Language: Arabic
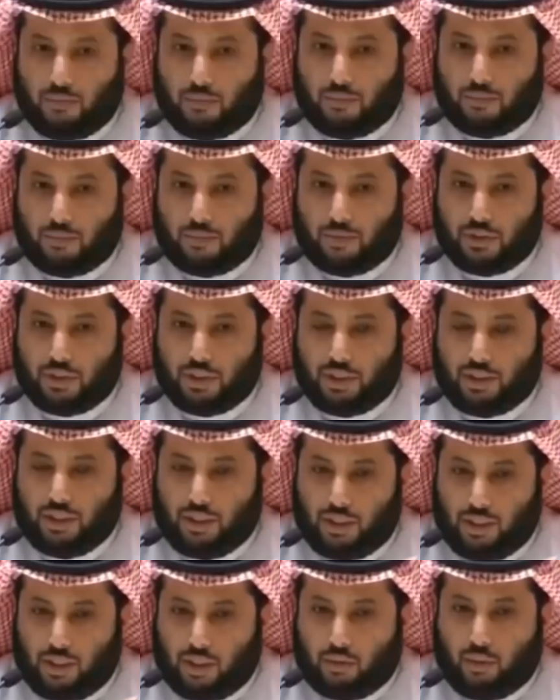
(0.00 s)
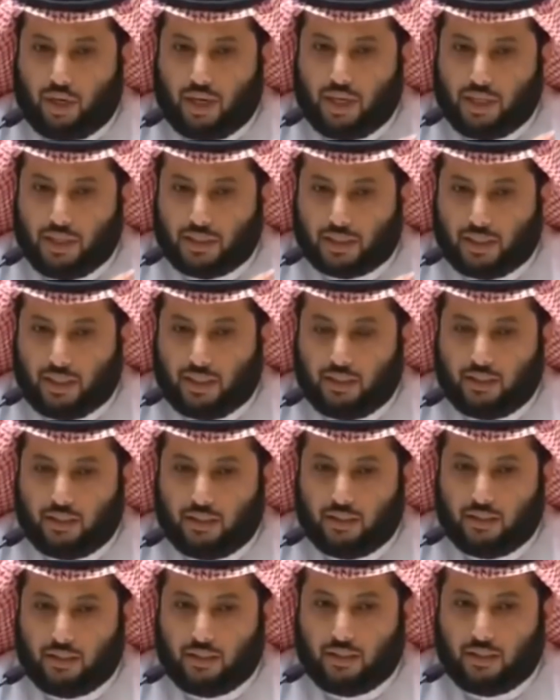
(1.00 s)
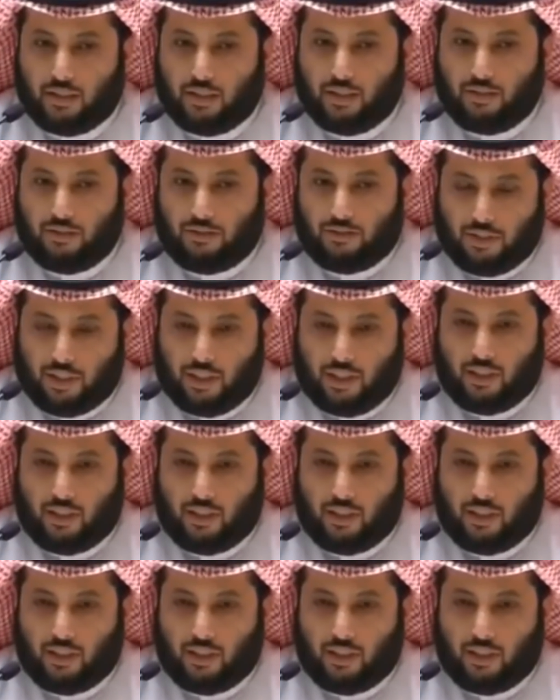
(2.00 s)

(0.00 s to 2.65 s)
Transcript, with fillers: رؤية النواعم في المدرجات مع